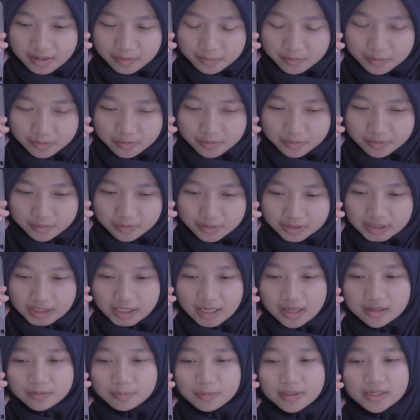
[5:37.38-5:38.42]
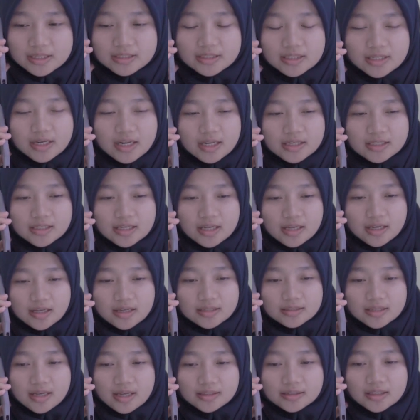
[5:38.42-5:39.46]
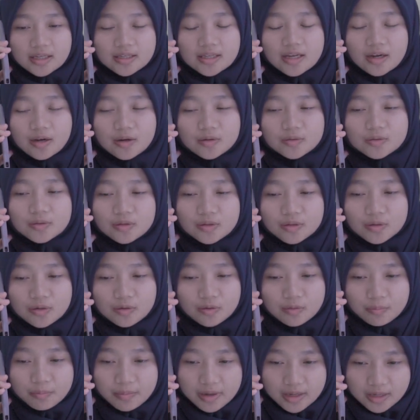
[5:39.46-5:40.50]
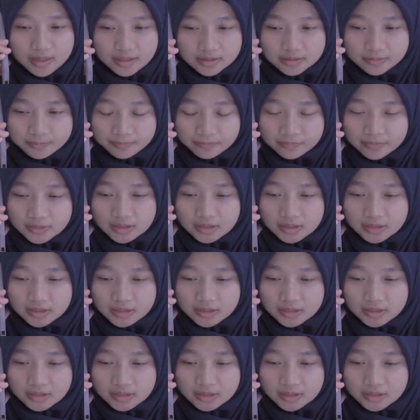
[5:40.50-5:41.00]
ya Bun. Terkait perizinannya, saya tanyakan dulu ke Humas.